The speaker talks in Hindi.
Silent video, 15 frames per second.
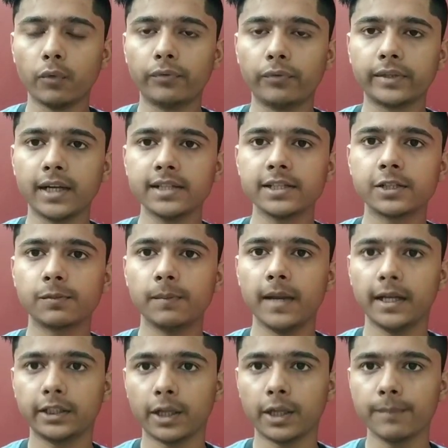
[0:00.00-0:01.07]
तो फ्रेंड्स
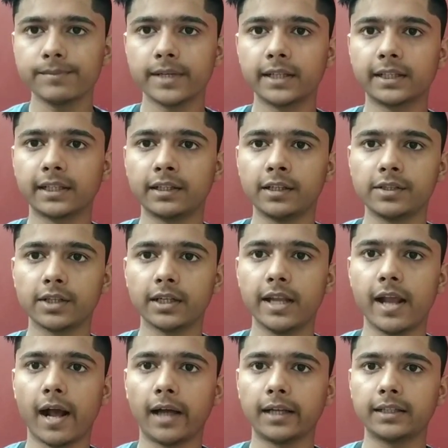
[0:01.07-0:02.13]
इसमें एक टर्म्स एंड कंडीशन
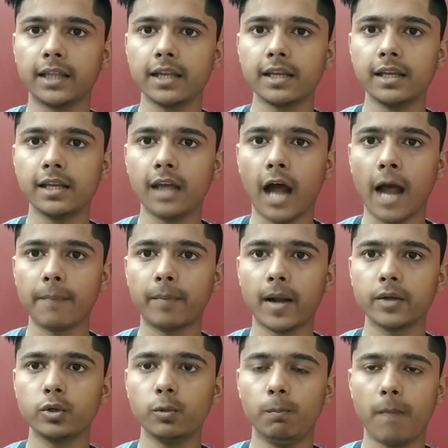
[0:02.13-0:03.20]
लिखा रहता है कि
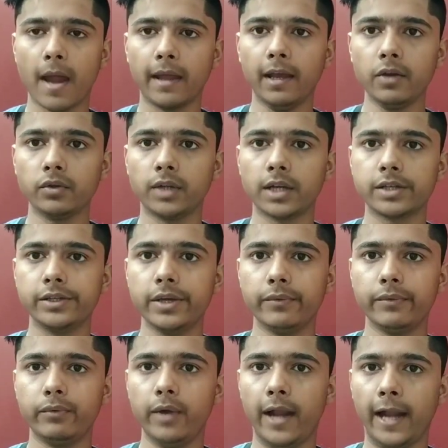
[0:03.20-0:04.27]
आपका जो बैगेज होना चाहिए
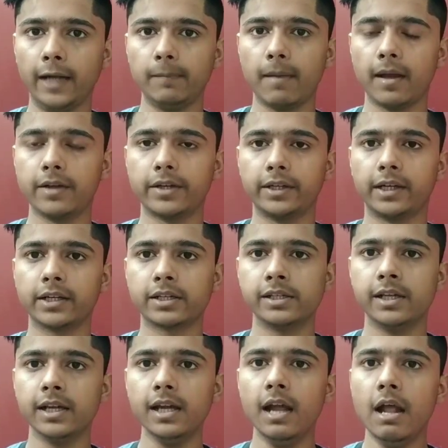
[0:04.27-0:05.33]
वो हैंड बैगेज रहना
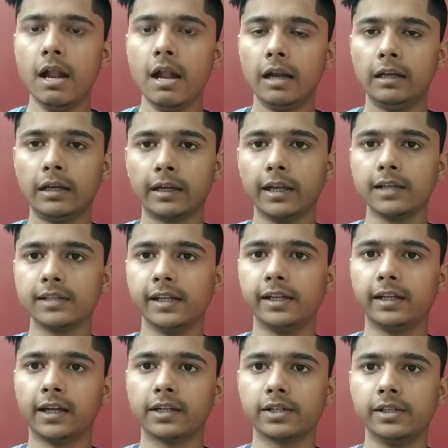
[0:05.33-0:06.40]
चाहिए लगेज नहीं
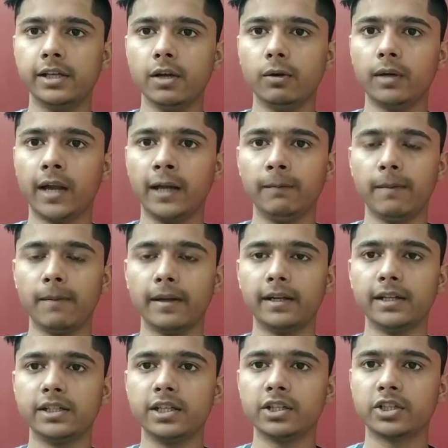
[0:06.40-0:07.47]
रहना चाहिए और हैंड
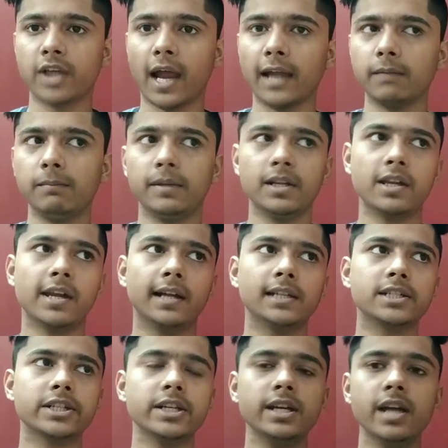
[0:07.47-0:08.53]
बैगेज शायद मेरे
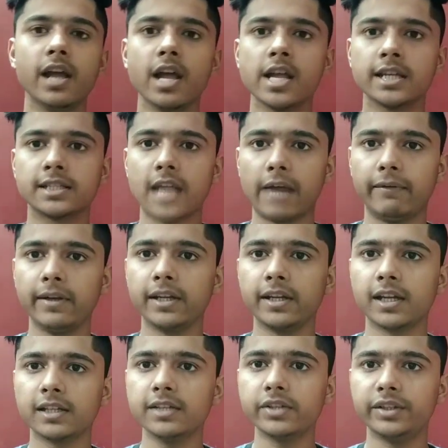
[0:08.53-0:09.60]
ख्याल से सेवन
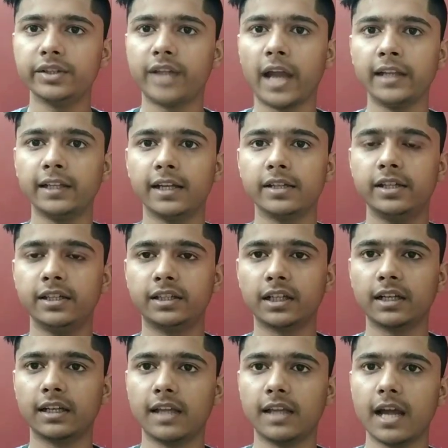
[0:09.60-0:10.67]
के से नाइन के
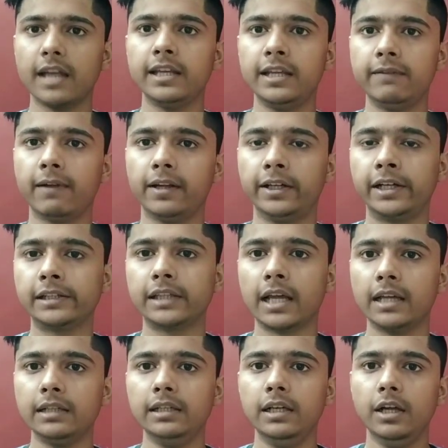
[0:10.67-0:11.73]
तक का ही वैलिड रहता
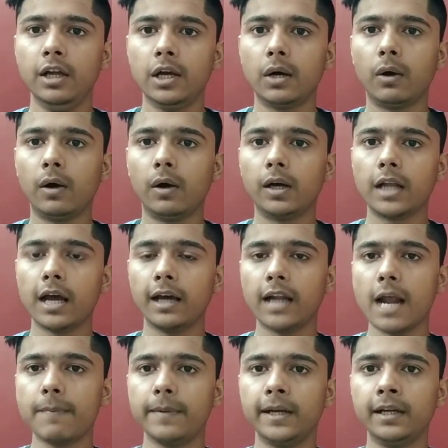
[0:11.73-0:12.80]
है और अगर
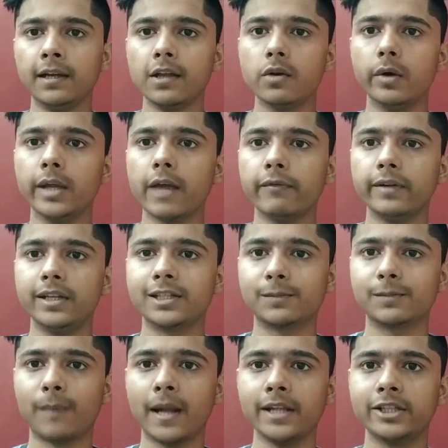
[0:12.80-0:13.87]
आप इंडिगो या फिर
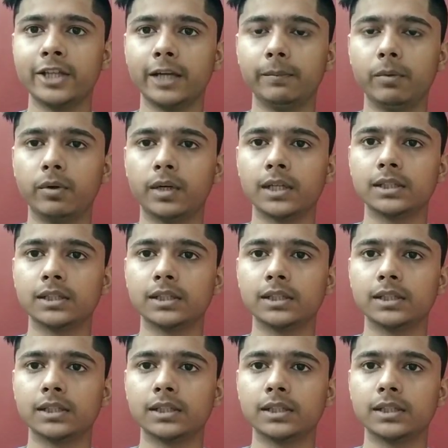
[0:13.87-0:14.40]
स्पाइस जेट बुक